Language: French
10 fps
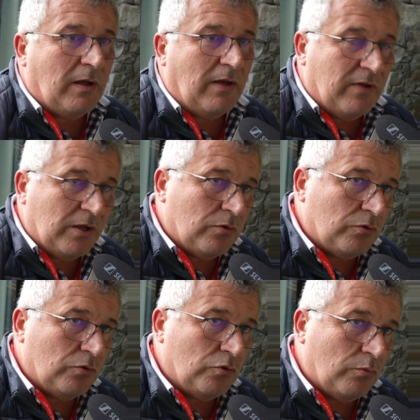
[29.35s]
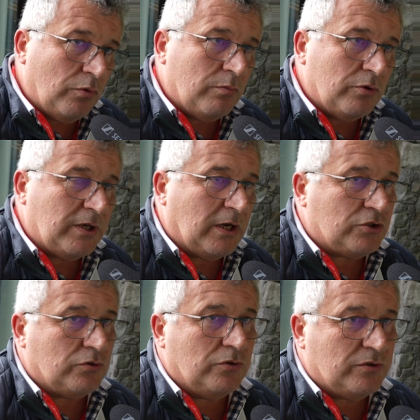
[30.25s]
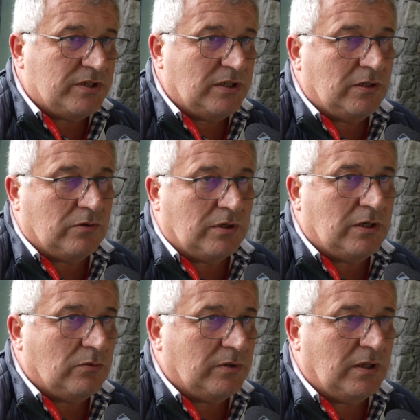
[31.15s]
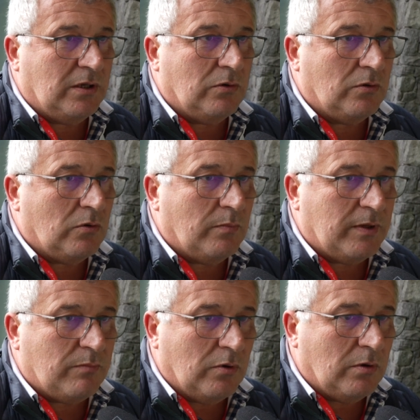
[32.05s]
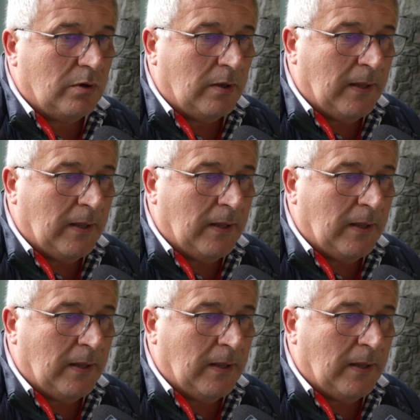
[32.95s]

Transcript: avec de nombreux blocages de sites qui ont été complètement